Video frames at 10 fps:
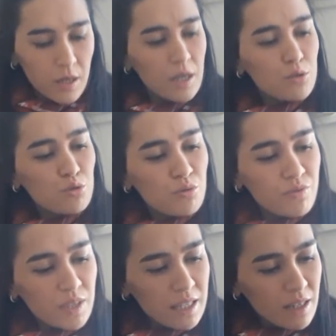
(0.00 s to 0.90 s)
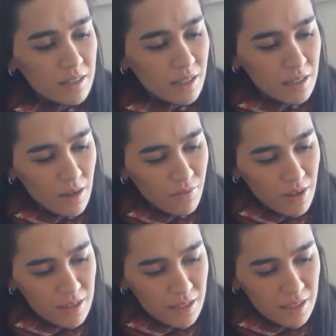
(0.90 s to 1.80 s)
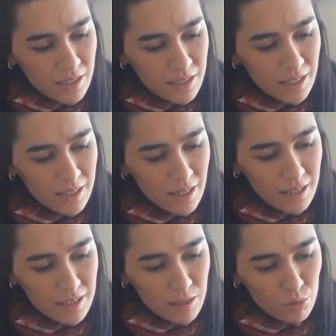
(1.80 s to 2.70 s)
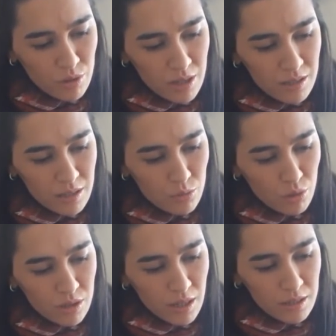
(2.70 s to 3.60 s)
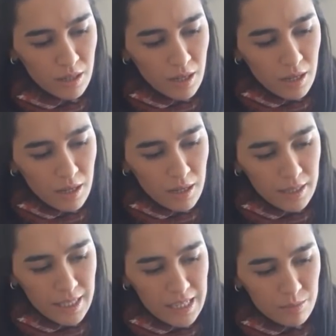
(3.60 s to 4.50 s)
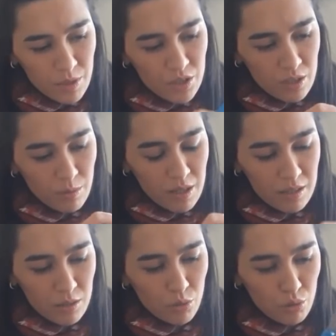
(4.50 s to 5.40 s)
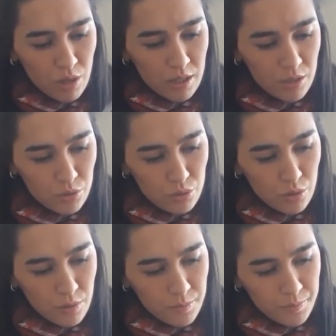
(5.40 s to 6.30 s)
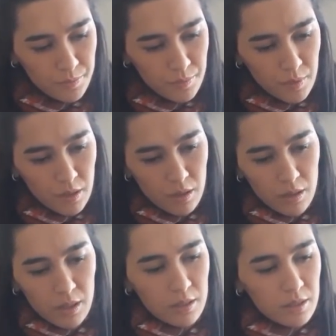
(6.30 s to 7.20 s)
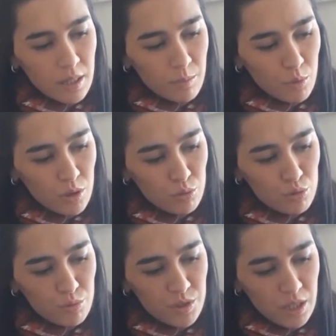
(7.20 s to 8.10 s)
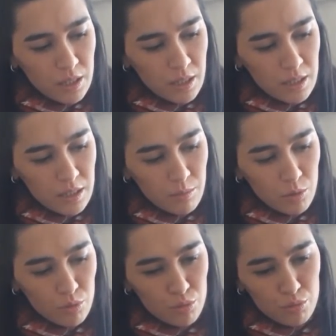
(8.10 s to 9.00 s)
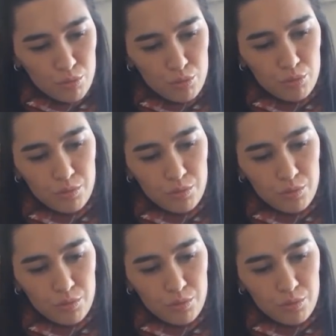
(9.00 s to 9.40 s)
E, şu kenarda kalan fazlalıkları ne kadar kısa tutarsanız o kadar e, kesme işlemi aslında kolaylaşıyor. Direkt böyle düz bir şekilde kesebiliyorsunuz.